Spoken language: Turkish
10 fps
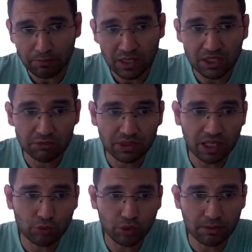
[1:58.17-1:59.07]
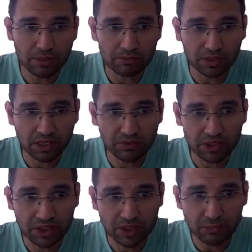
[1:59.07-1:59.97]
Şimdi niye böyle bir, bir şey
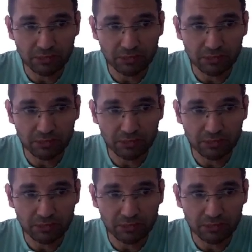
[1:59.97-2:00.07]
yaptık?